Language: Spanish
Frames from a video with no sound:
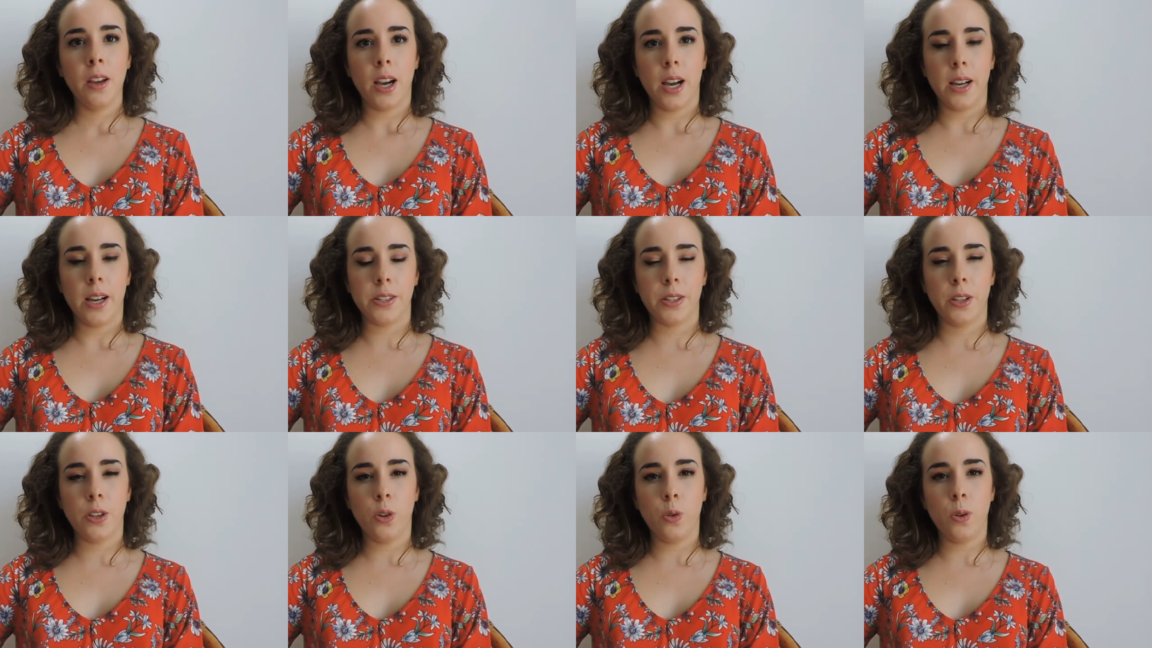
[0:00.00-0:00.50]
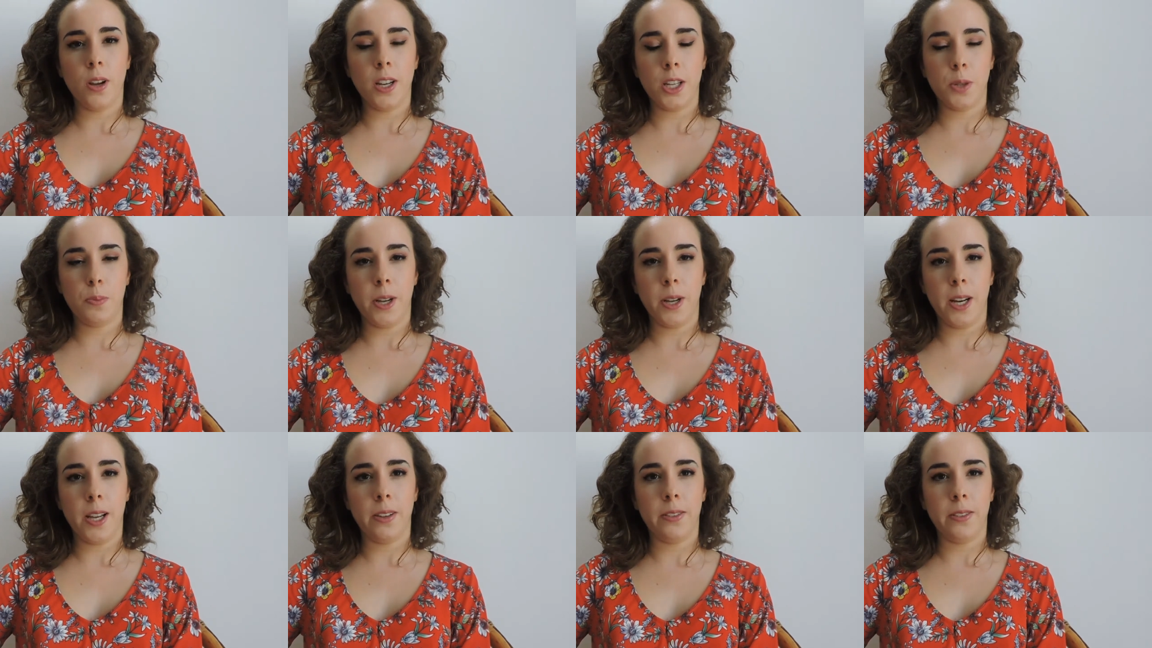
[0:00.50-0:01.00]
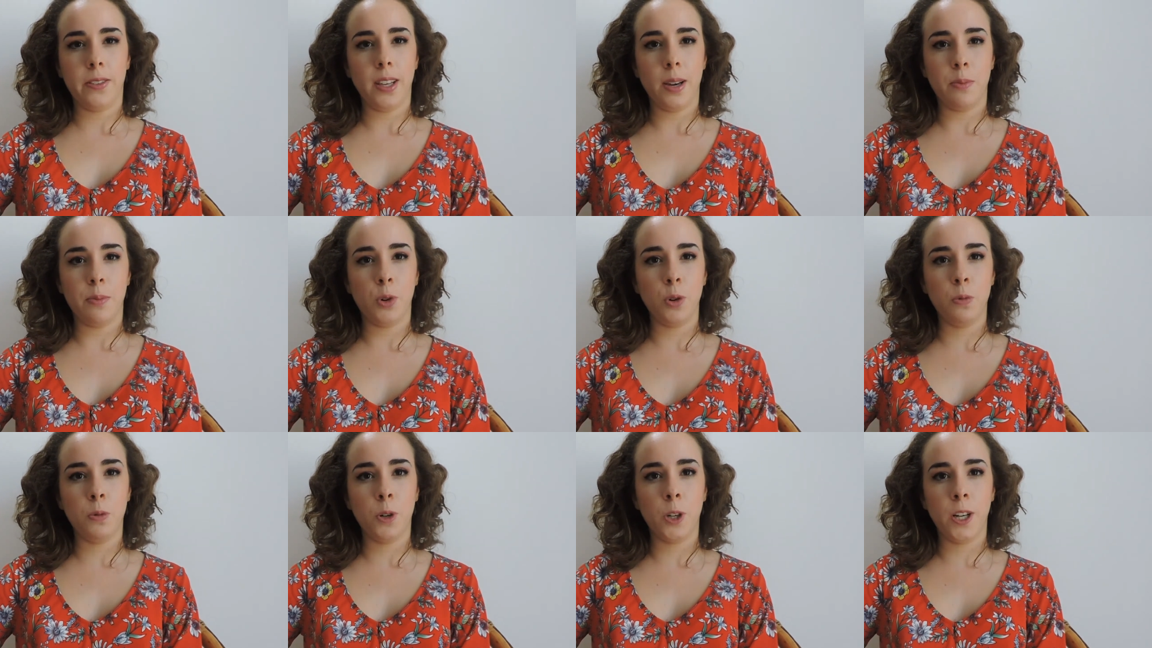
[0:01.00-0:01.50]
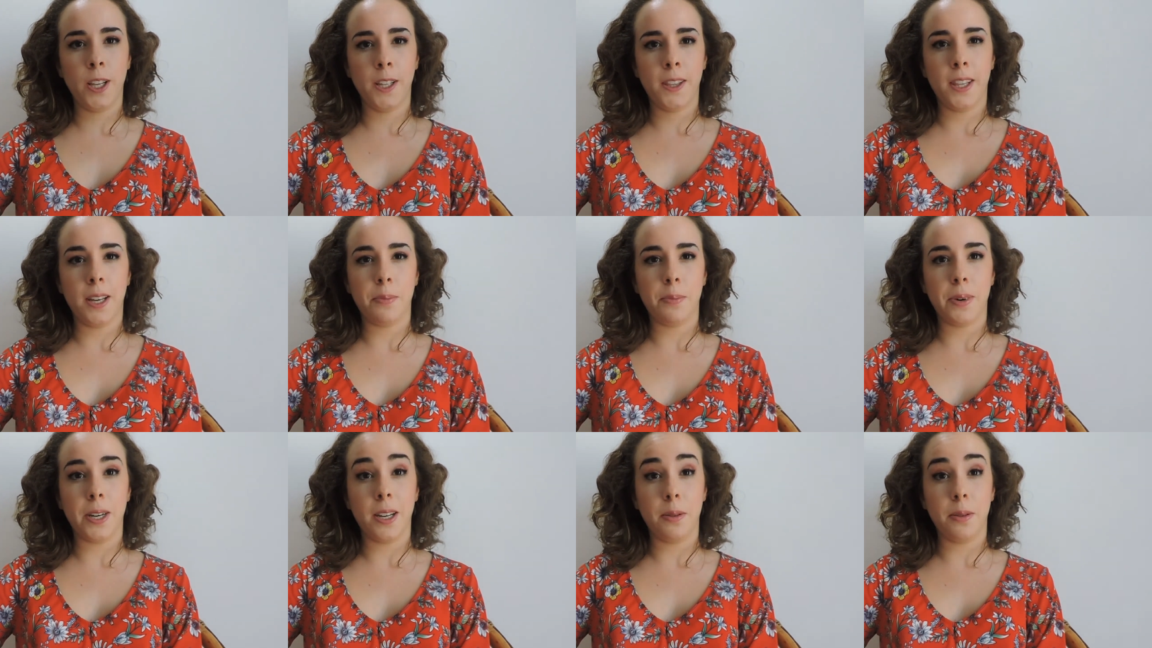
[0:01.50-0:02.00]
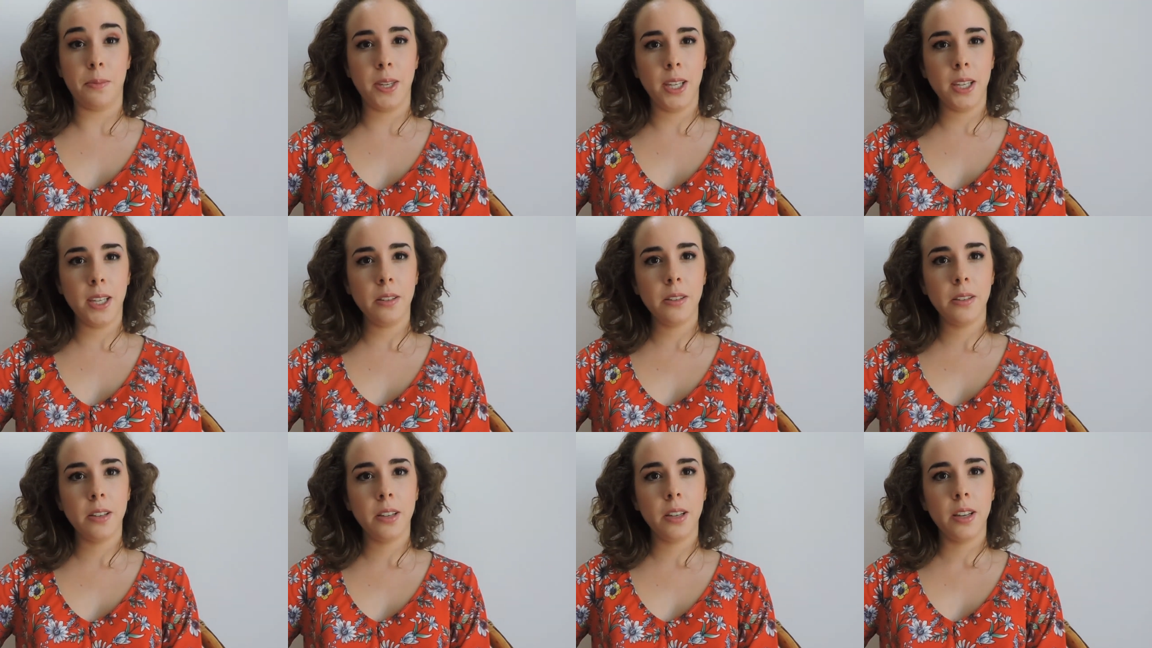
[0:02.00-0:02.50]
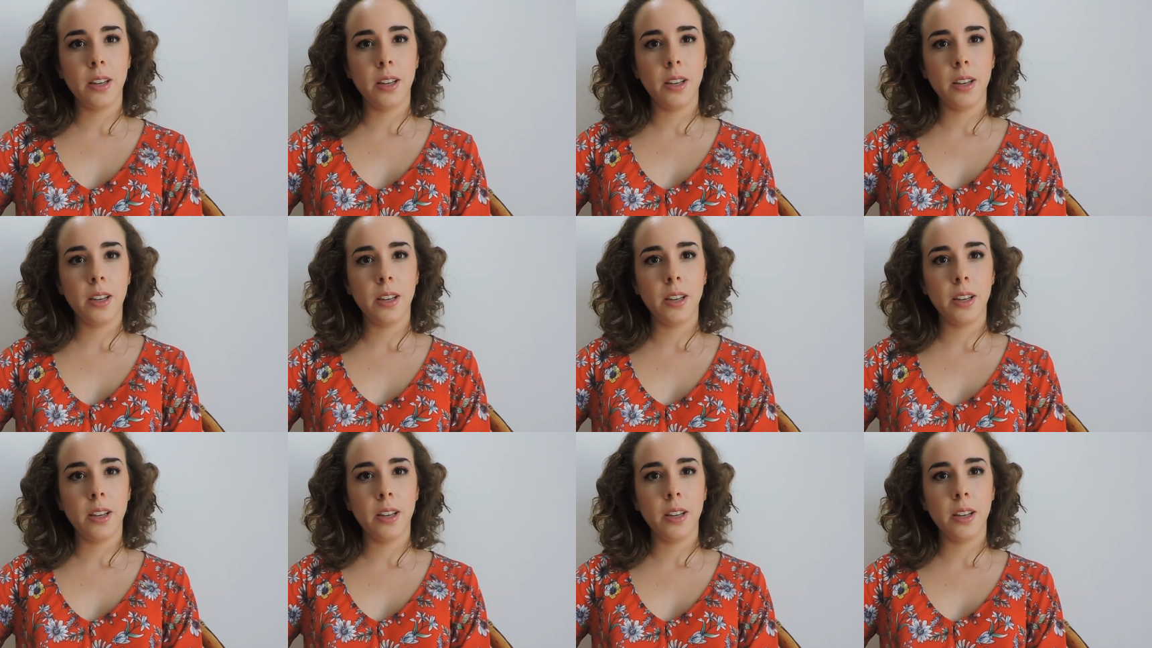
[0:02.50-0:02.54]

Ha sido una experiencia muy bonita para mí.